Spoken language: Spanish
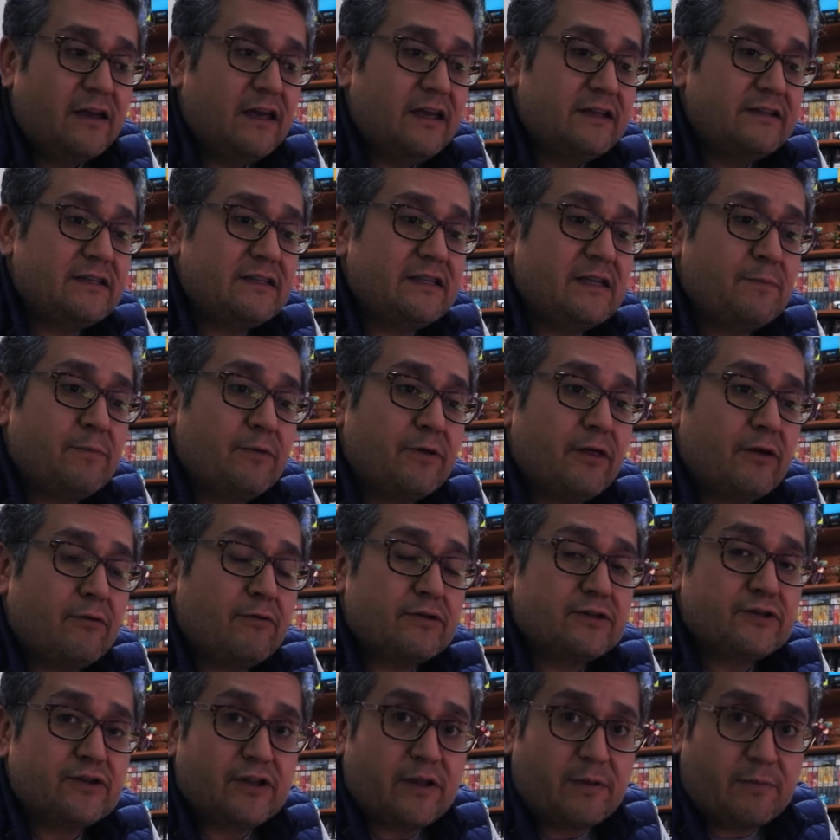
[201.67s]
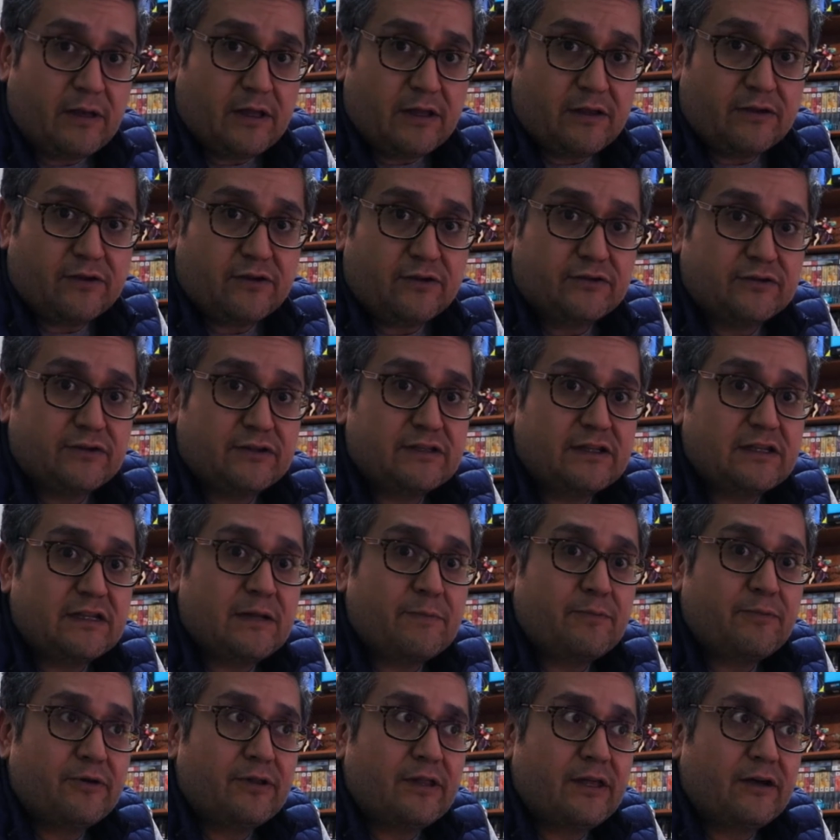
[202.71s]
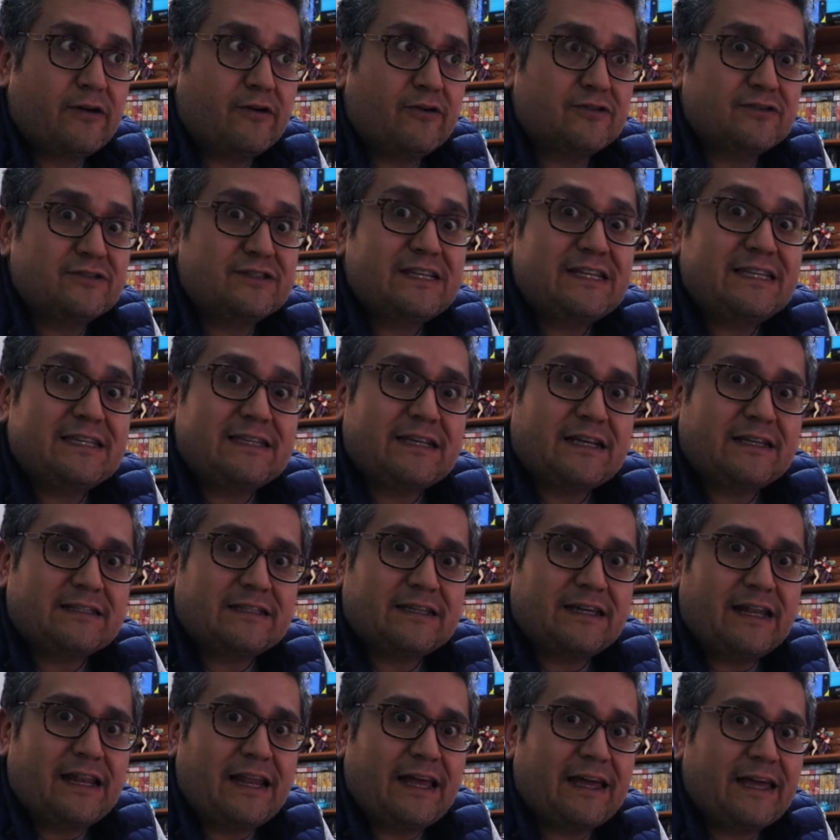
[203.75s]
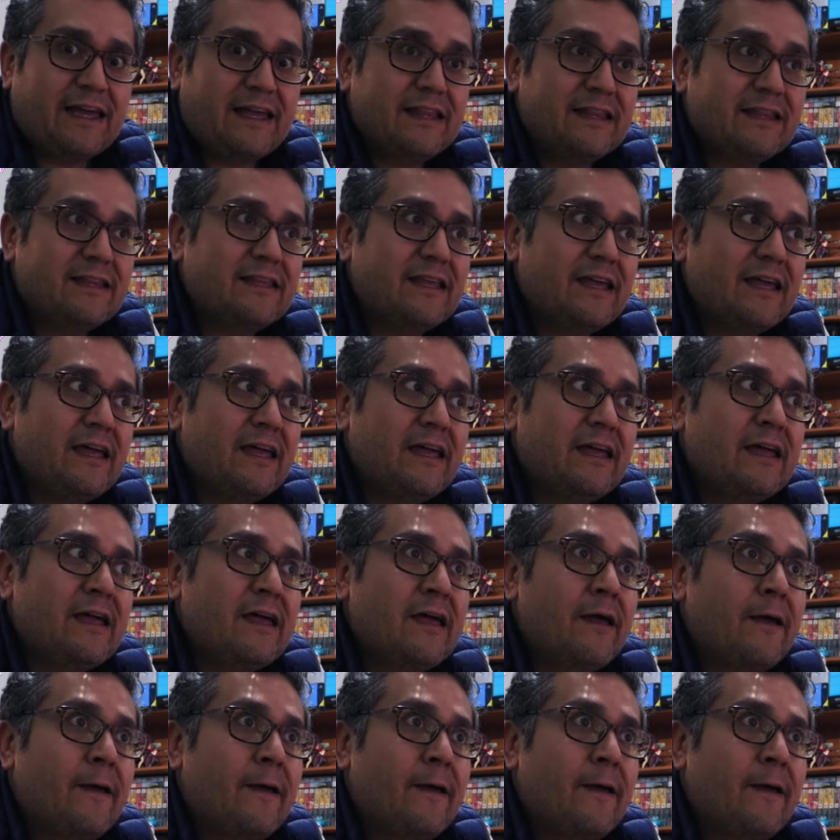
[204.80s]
Ese tipo de cuestionamientos, ese tipo de cositas que la gente